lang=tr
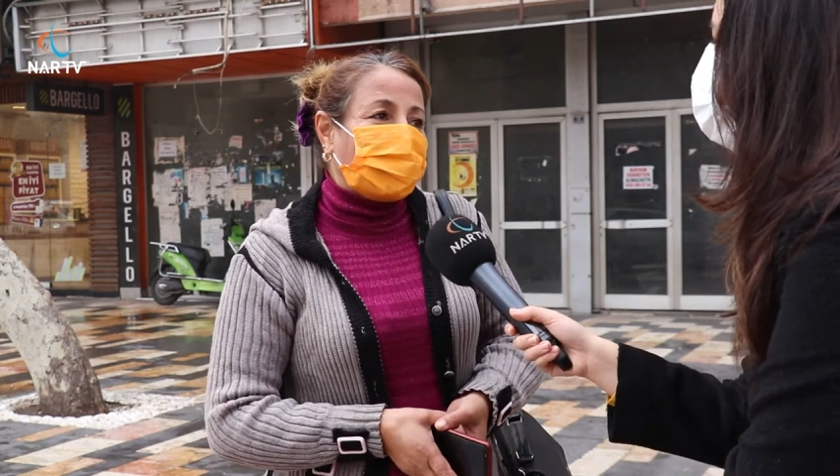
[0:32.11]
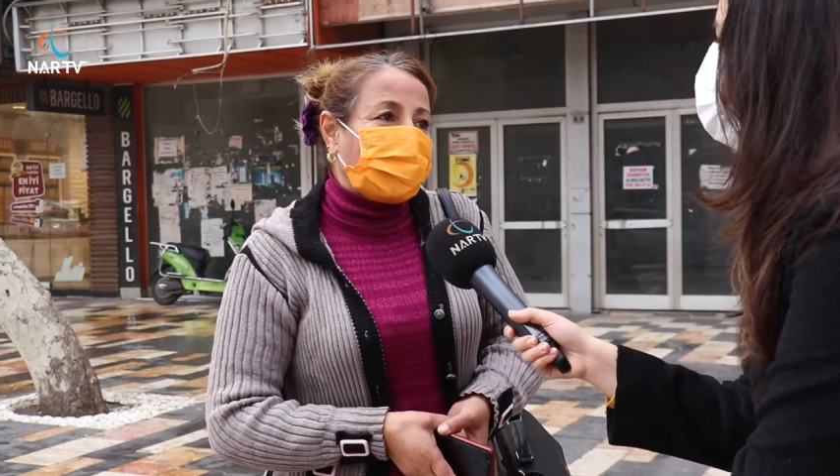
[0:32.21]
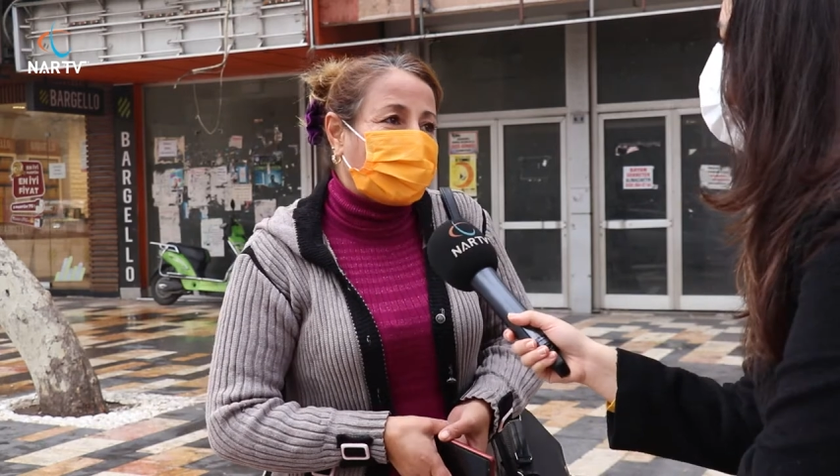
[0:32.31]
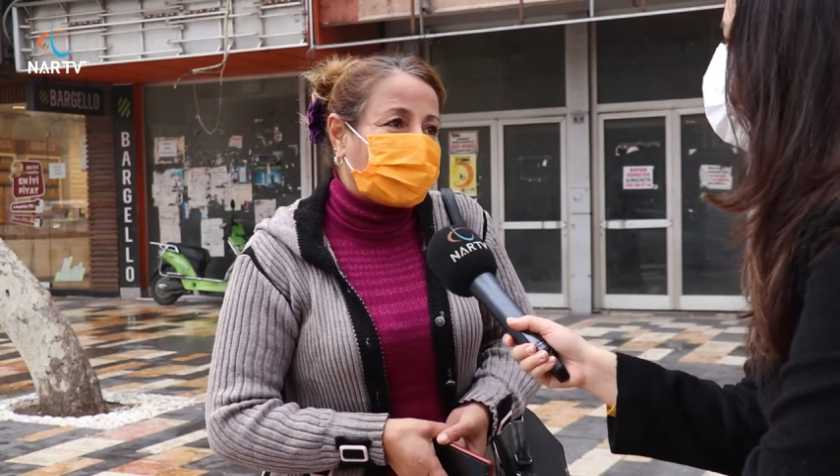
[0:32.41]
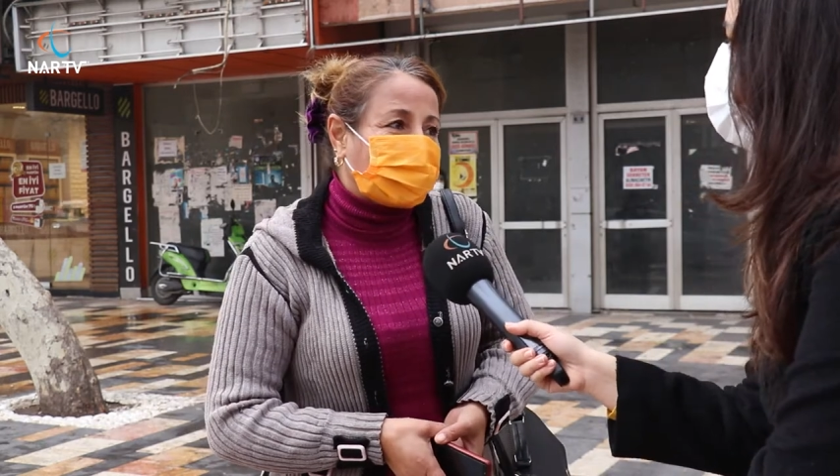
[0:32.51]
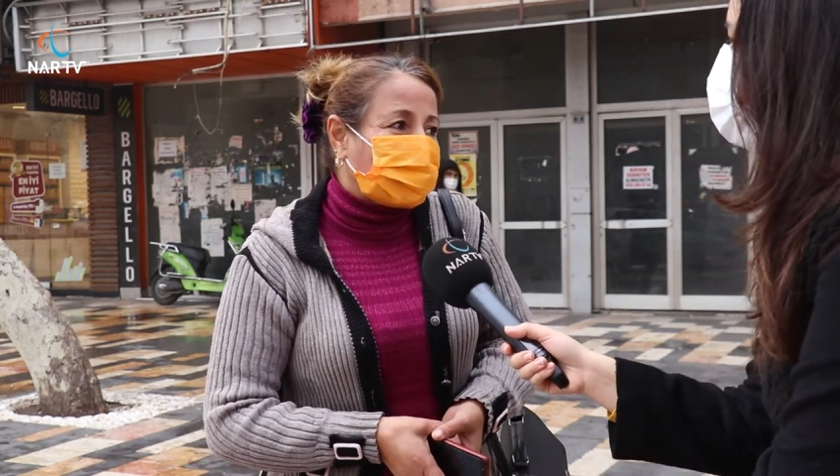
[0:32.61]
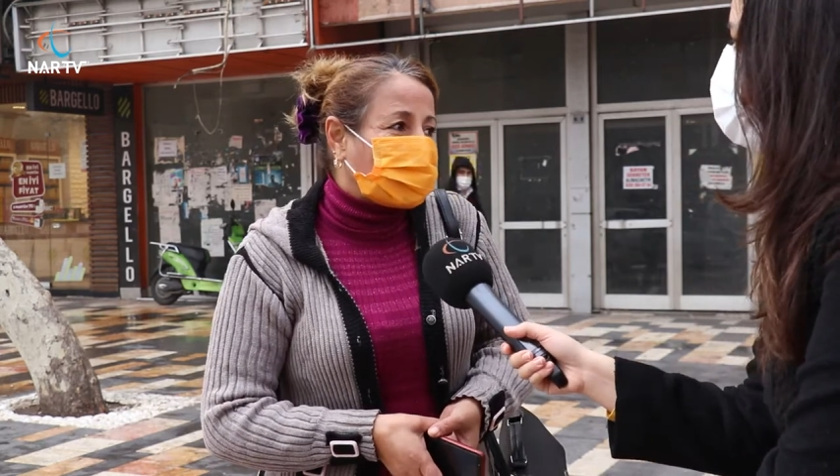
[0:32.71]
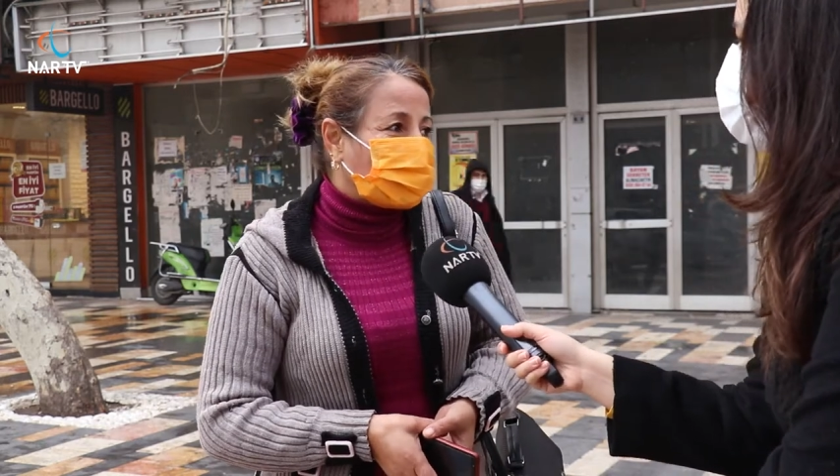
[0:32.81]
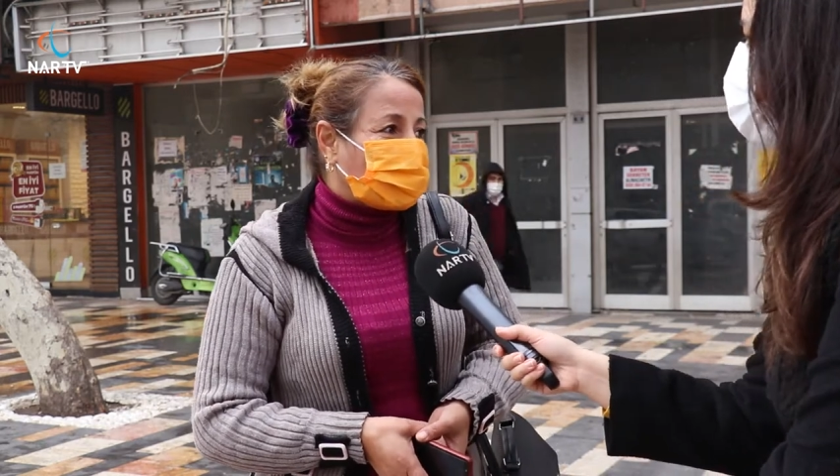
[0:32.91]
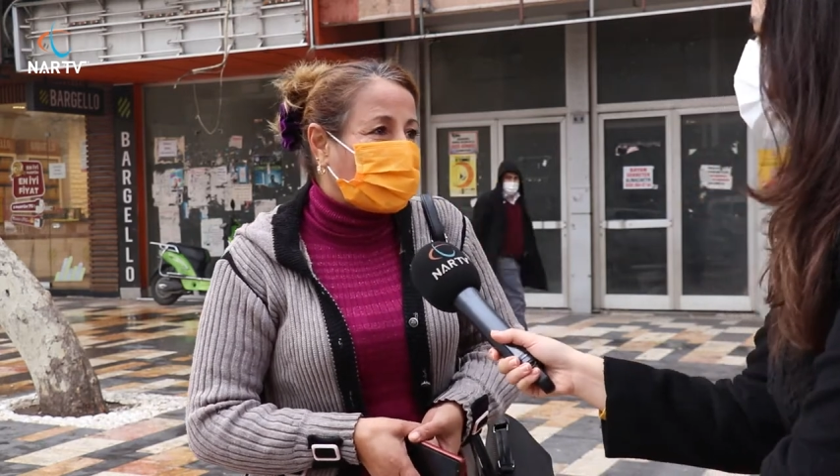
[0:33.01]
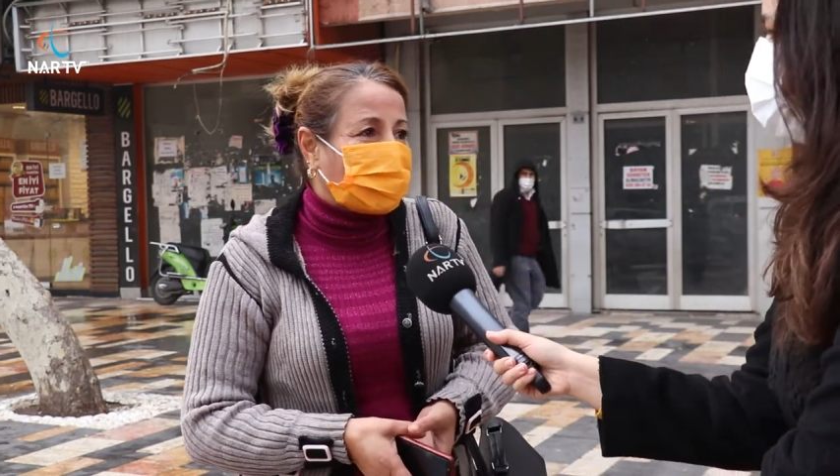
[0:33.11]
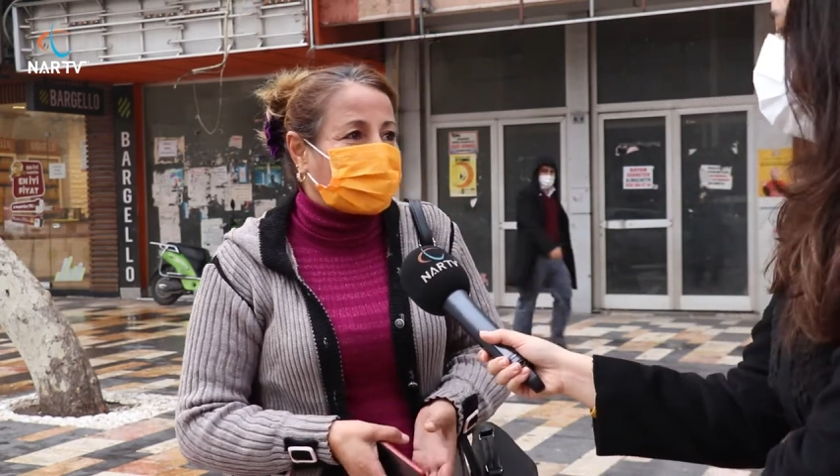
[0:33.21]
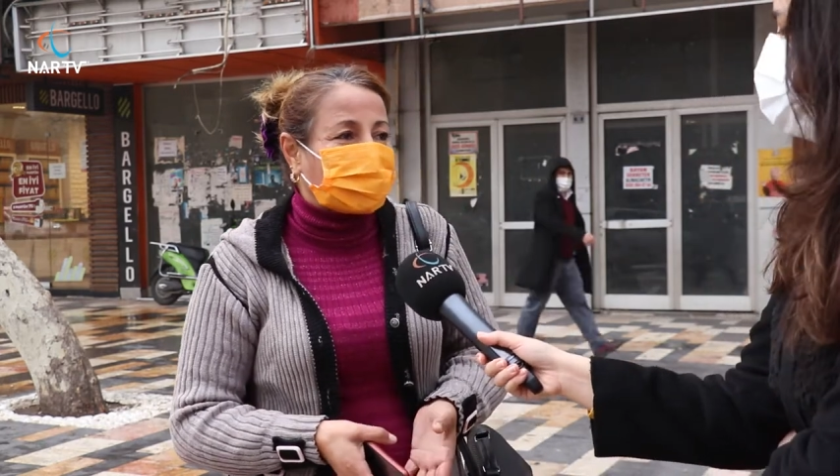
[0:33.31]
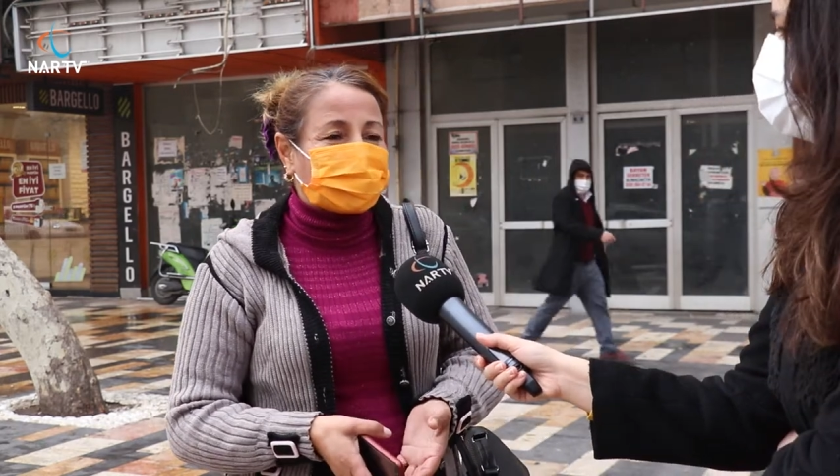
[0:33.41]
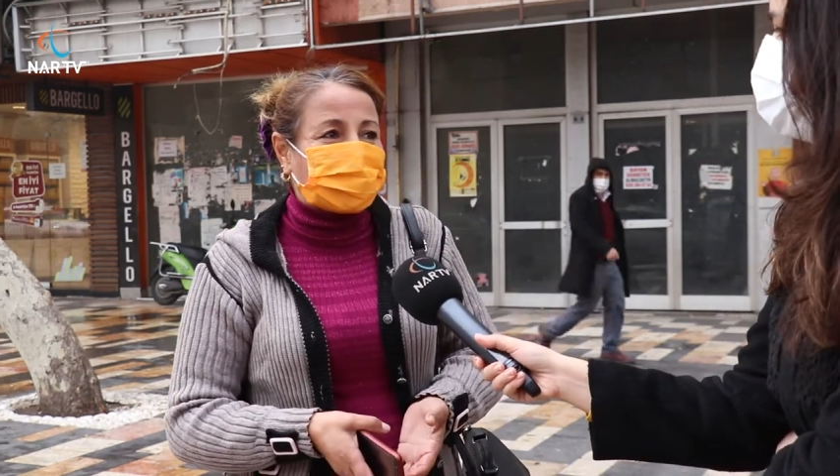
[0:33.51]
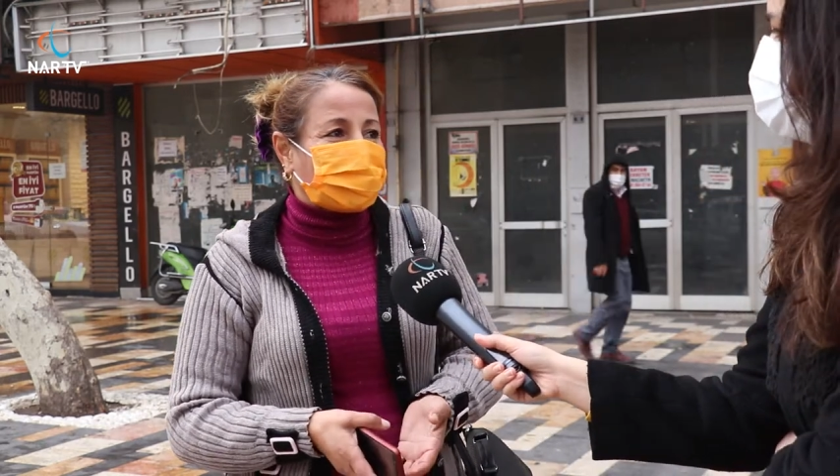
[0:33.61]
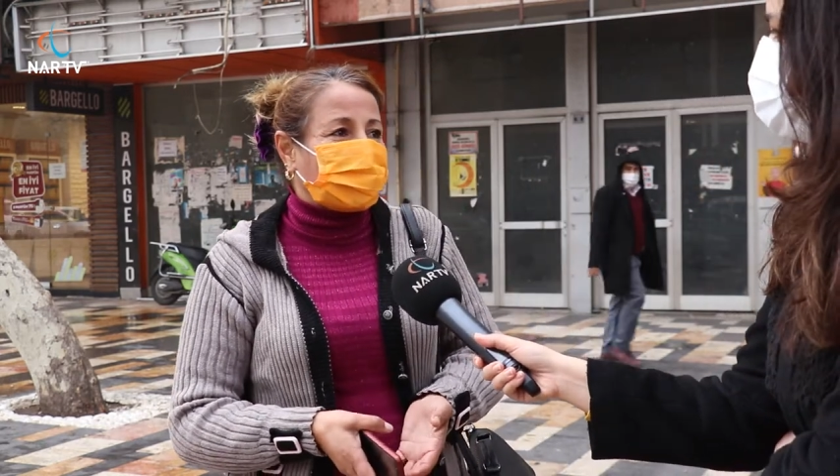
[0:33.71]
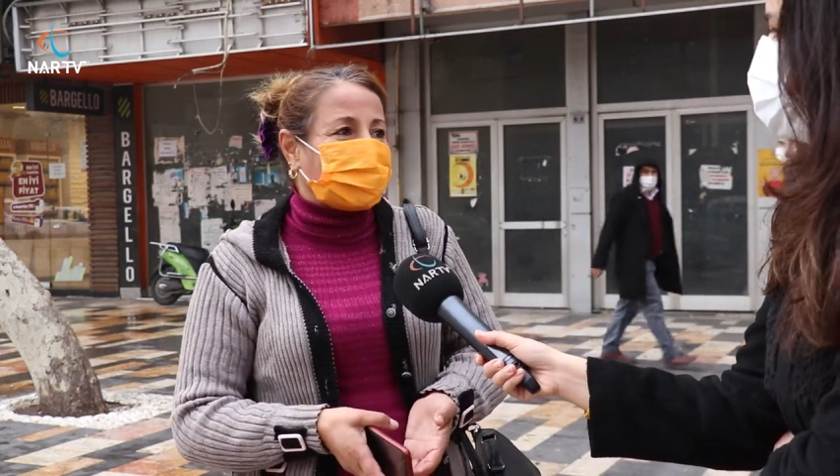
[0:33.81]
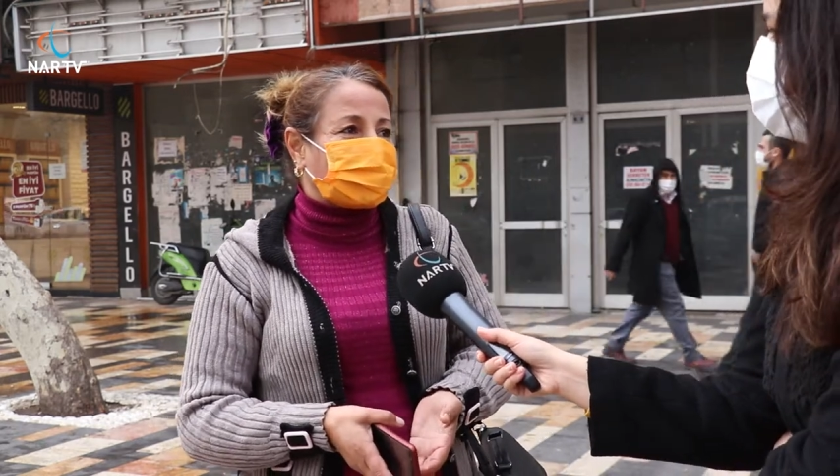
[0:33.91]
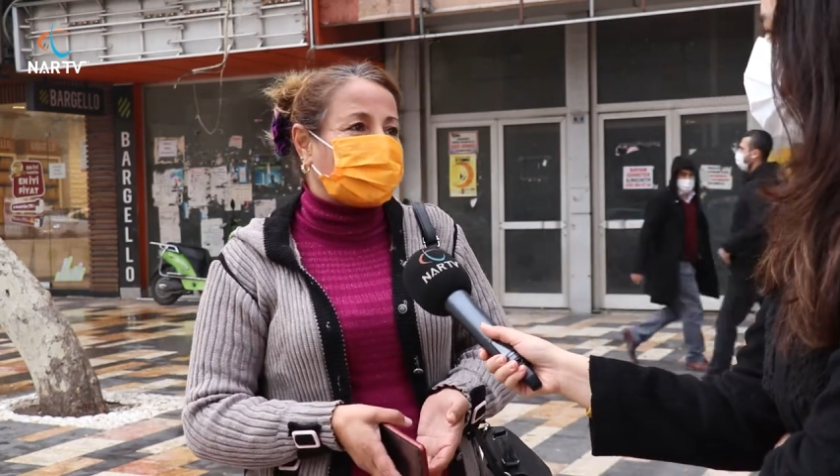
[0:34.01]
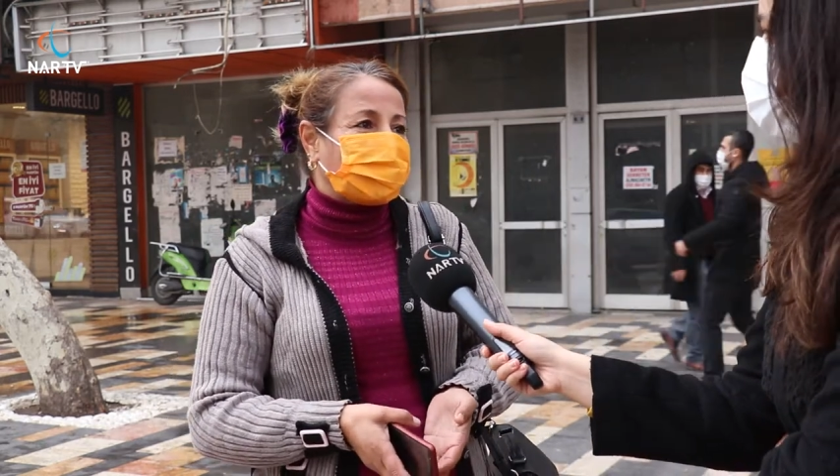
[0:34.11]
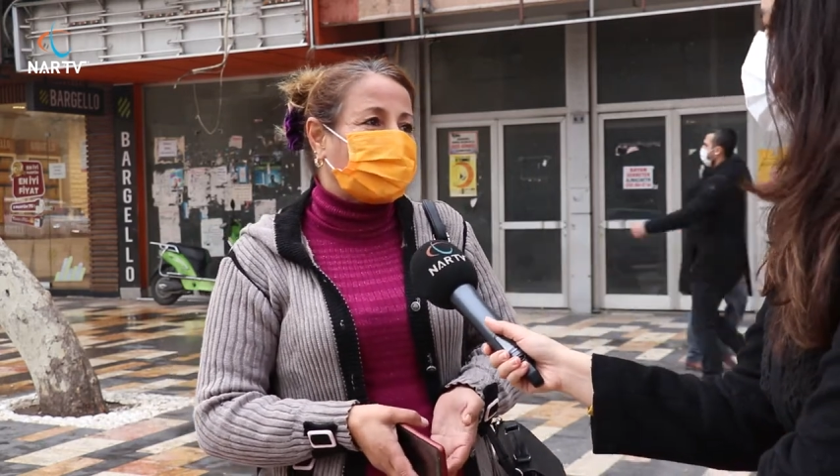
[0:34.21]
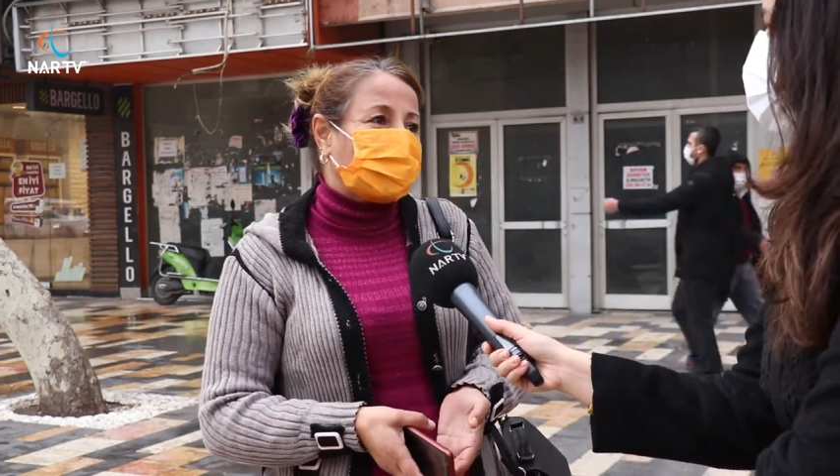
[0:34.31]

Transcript: Erkekler çünkü aldatır. Neden aldatır?